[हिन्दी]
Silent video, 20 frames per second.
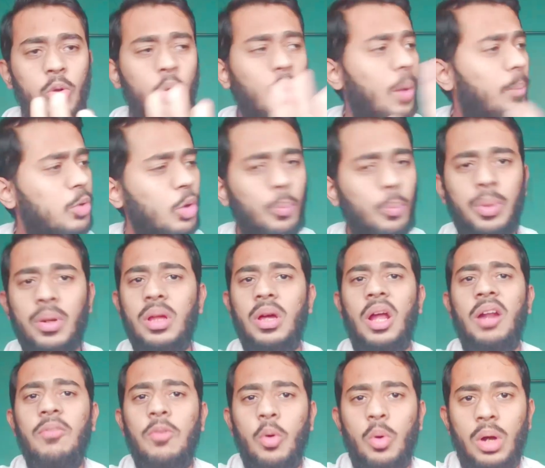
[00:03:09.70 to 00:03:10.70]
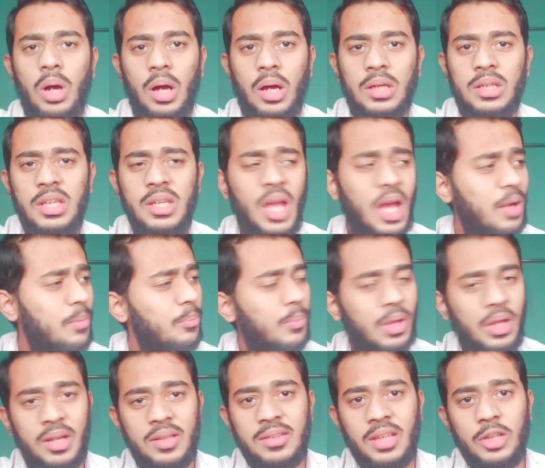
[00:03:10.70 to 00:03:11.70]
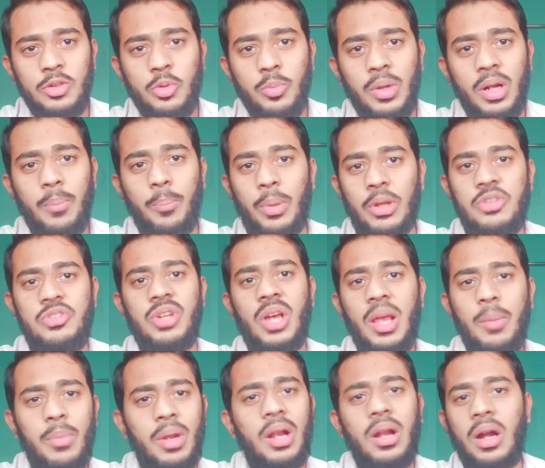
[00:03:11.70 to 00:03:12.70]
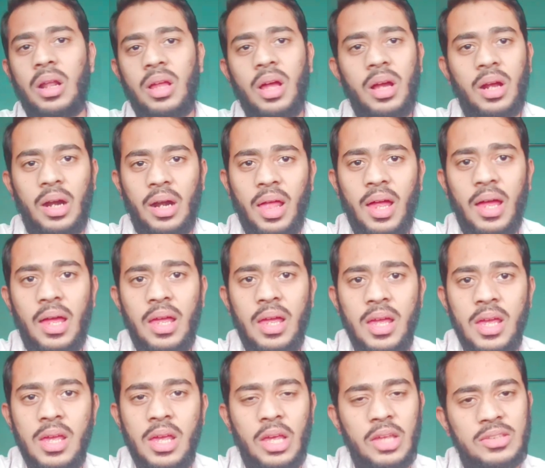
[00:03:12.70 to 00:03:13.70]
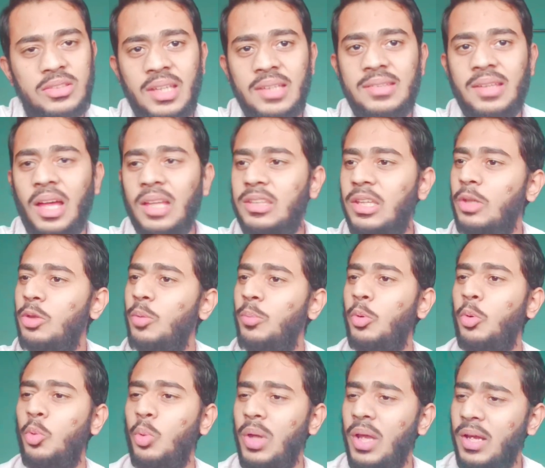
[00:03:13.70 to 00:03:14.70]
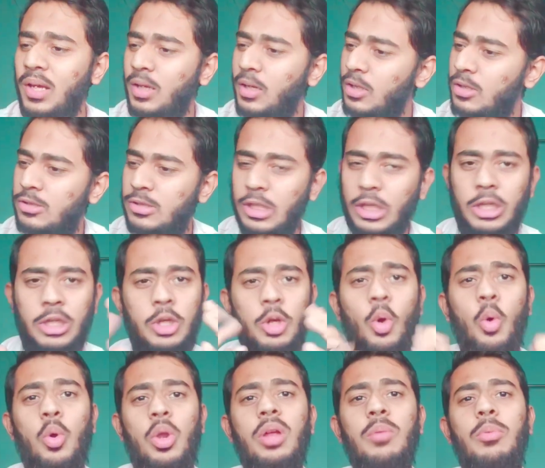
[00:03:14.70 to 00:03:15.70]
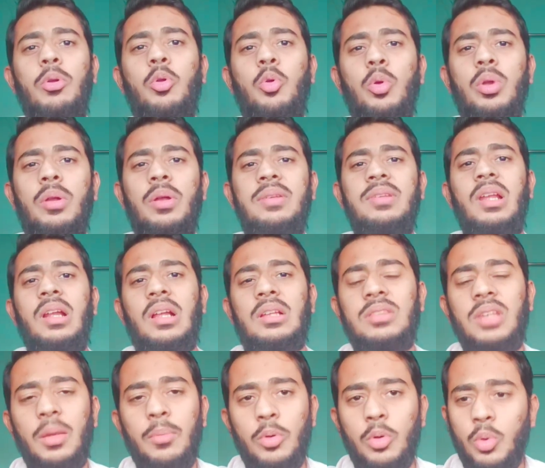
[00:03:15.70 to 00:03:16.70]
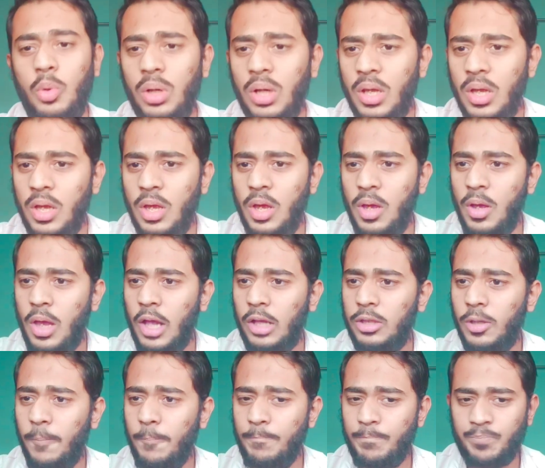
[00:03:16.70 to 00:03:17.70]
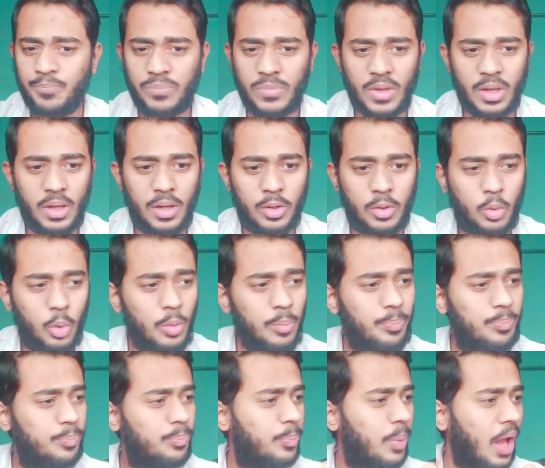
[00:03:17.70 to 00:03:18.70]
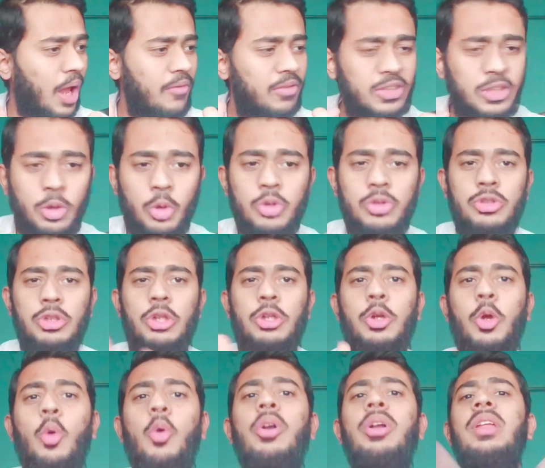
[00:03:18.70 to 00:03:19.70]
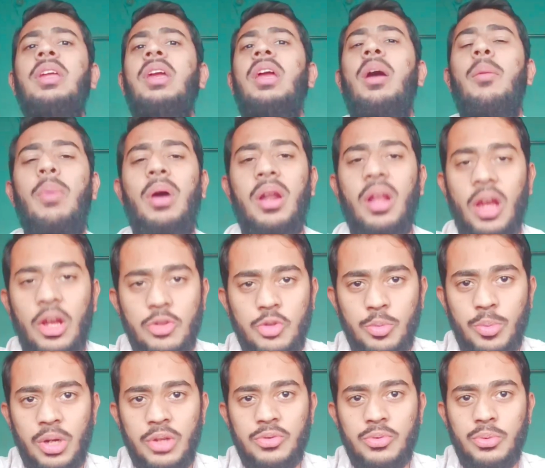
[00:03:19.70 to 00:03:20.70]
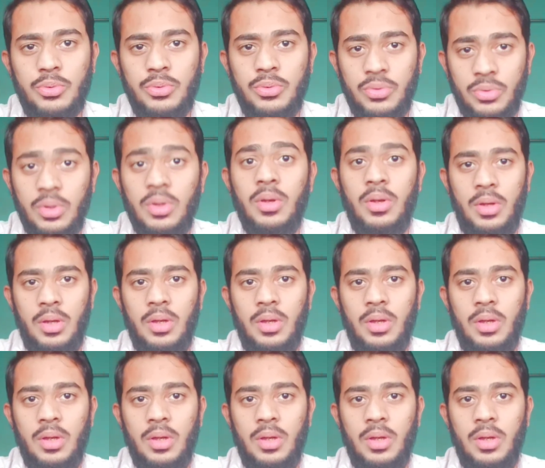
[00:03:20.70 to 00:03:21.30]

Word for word: परिवार को आपके ऊपर गर्व होगा कि यार मेरे साथ जो मेरा बच्चा है मेरा लड़का खड़ा है इसके साथ है तो बिल्कुल एक सिक्योर है बिल्कुल ऐसा लगता है बिल्कुल एकदम कोई प्राइवेसी कोई सिक्योरिटी है हमारे आजू बाजू